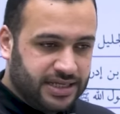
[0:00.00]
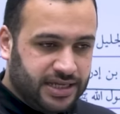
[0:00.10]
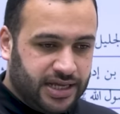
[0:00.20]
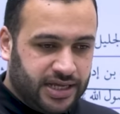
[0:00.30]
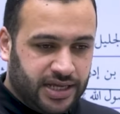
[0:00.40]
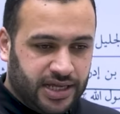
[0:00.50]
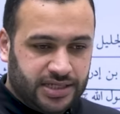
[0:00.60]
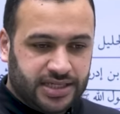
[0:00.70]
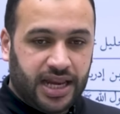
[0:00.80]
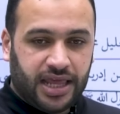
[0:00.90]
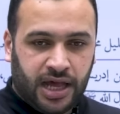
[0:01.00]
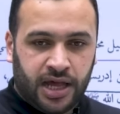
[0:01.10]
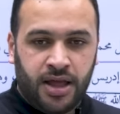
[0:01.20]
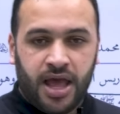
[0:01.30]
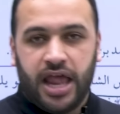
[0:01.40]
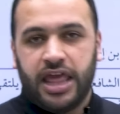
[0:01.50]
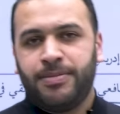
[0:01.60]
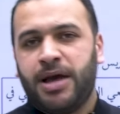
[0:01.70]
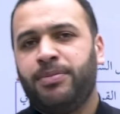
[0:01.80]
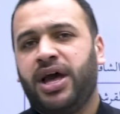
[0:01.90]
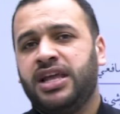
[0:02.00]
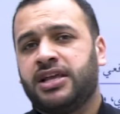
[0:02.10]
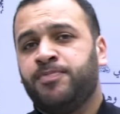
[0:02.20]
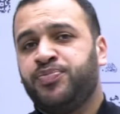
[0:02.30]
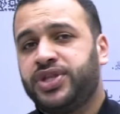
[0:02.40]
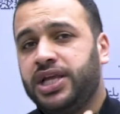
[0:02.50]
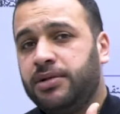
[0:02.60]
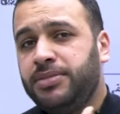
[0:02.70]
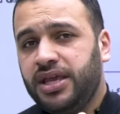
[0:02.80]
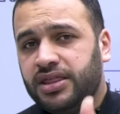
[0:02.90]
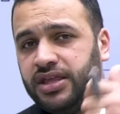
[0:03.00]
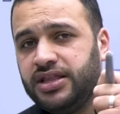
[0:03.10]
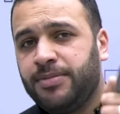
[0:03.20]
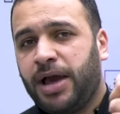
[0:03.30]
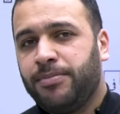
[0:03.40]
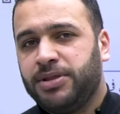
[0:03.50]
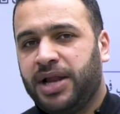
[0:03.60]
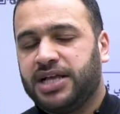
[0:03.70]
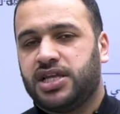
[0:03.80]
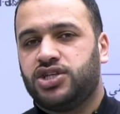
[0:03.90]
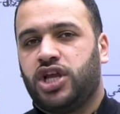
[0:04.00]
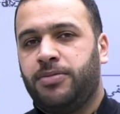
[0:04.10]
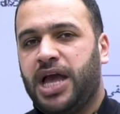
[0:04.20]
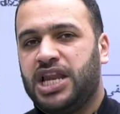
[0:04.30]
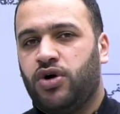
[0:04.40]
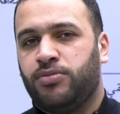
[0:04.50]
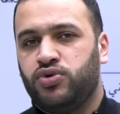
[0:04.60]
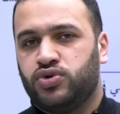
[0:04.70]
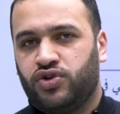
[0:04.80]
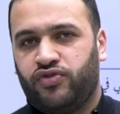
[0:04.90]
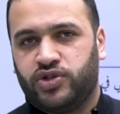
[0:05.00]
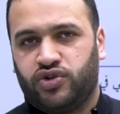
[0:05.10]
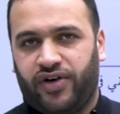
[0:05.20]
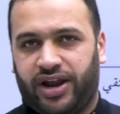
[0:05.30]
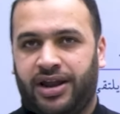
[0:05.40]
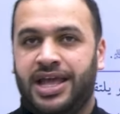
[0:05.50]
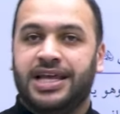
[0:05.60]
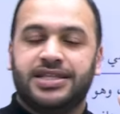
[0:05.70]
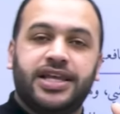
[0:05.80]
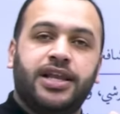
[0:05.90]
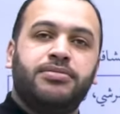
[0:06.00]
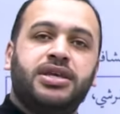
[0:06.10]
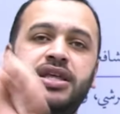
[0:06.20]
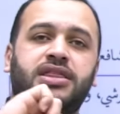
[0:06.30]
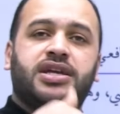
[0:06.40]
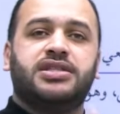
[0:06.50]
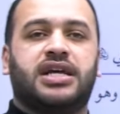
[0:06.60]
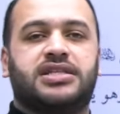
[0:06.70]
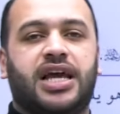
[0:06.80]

آه، سريعة الإمام مالك تلميذ عند محمد بن حسن الشيباني وأبو يوسف وزفر تلميذ عند